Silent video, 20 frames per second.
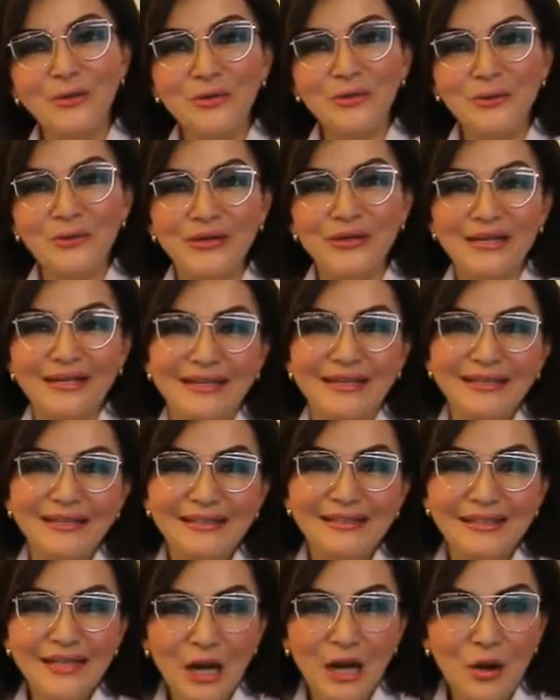Memiliki
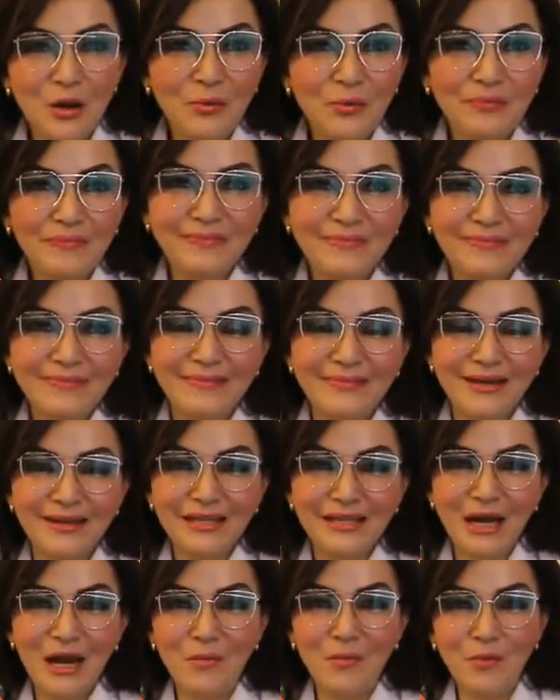bekal
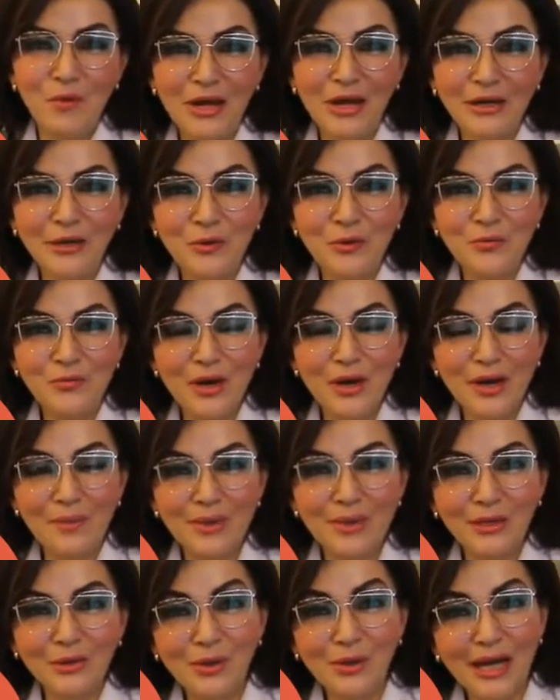integritas dan
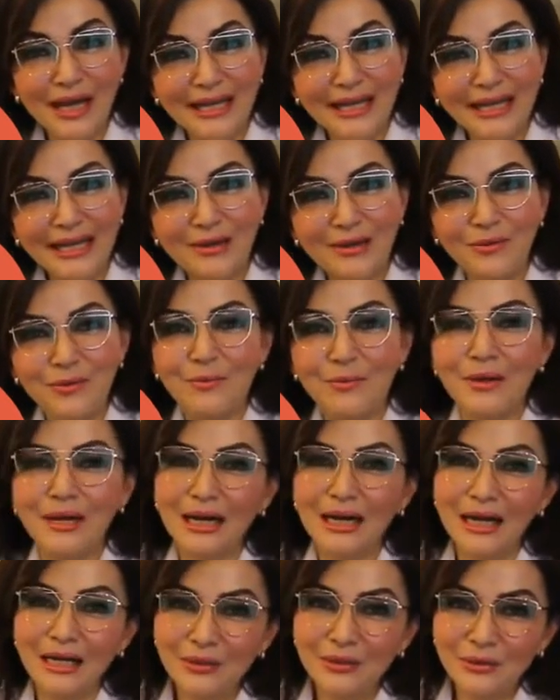kapabilitas yang mumpuni
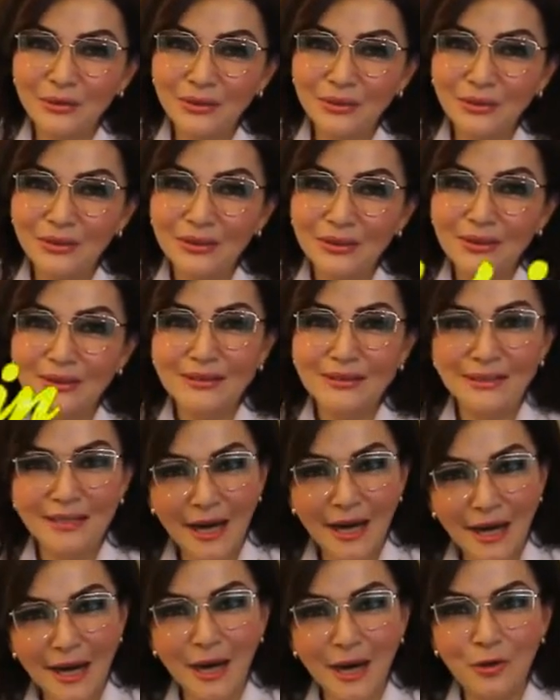membuat sejumlah
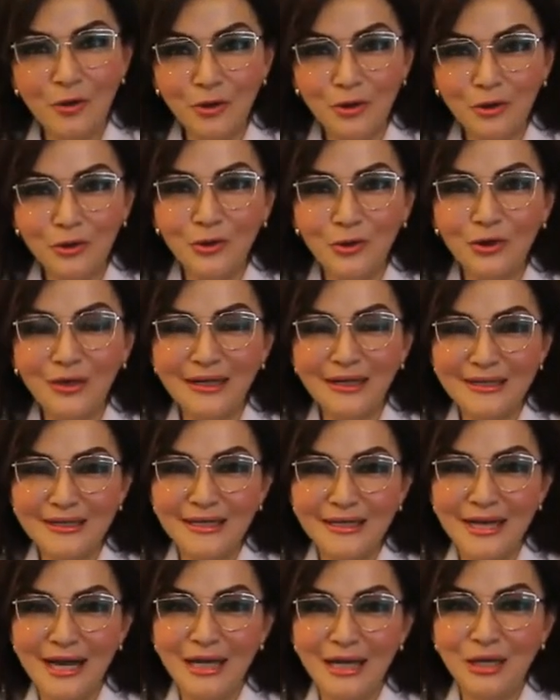sosok dipercaya
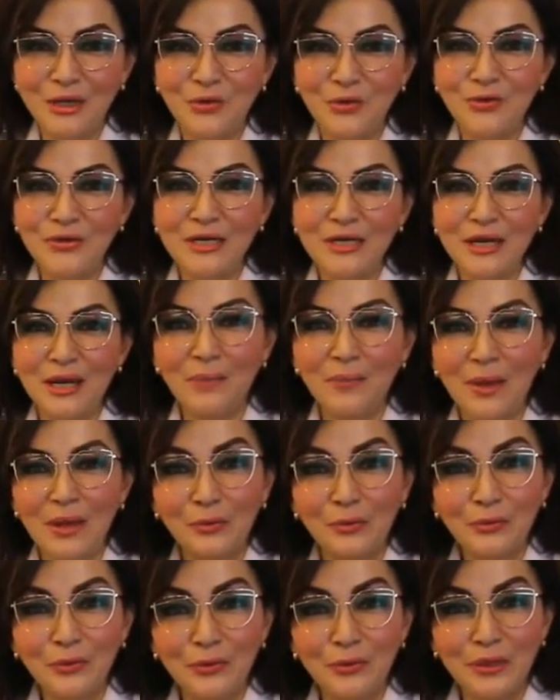mengemban jabatan
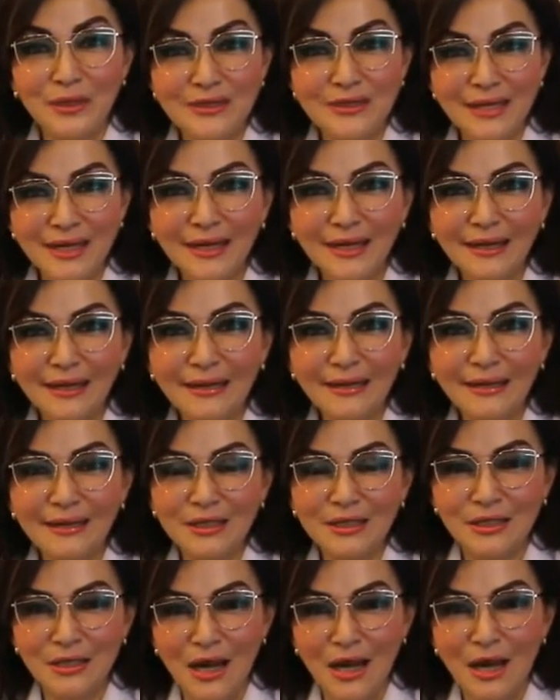sebagai kepala daerah.